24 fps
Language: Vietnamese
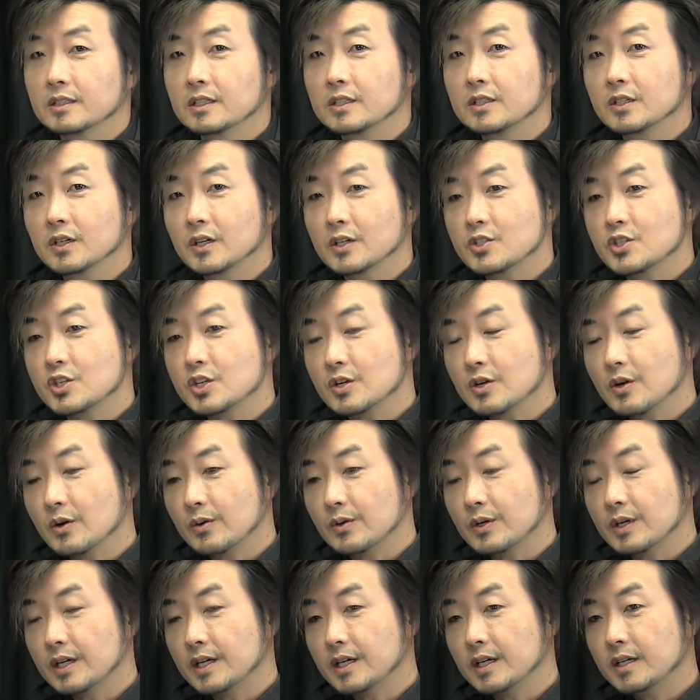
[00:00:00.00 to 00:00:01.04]
lên thứ họ chỉ
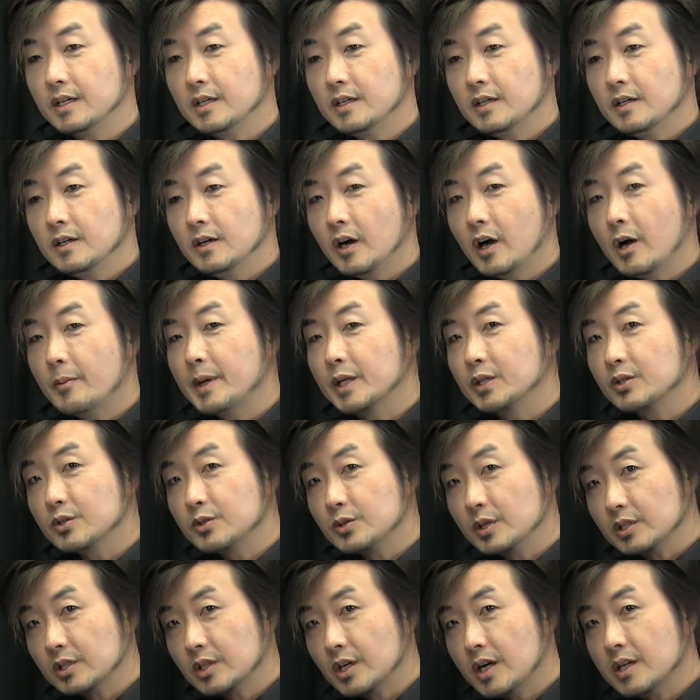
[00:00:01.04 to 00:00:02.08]
không ấy họ mà tôi
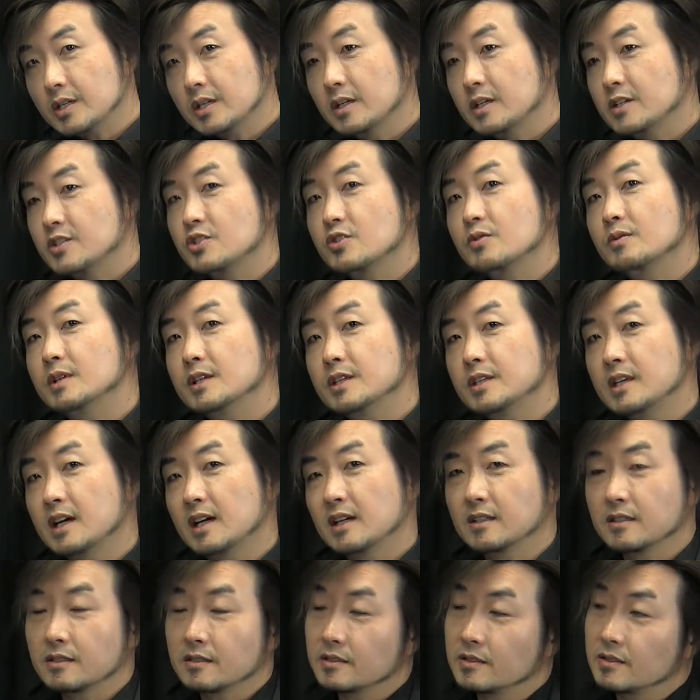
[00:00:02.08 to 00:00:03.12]
dựa nó là chủ lý
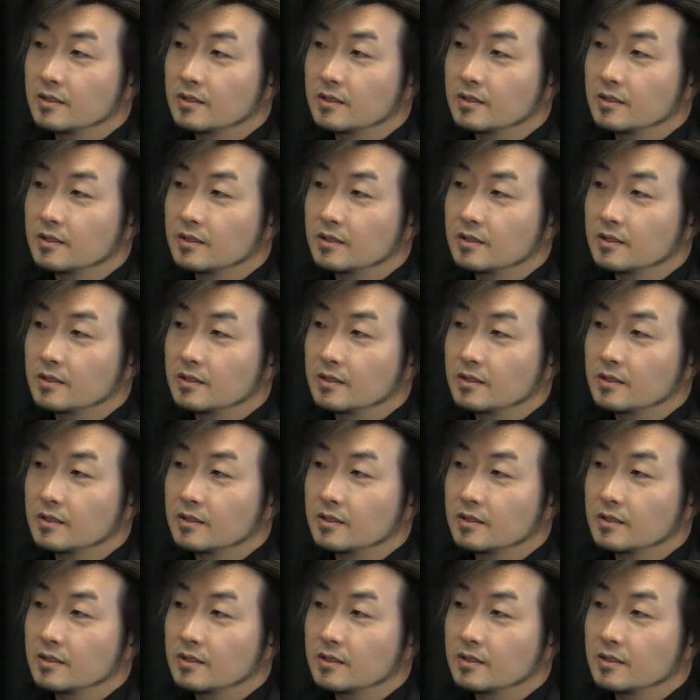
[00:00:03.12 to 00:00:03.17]
trả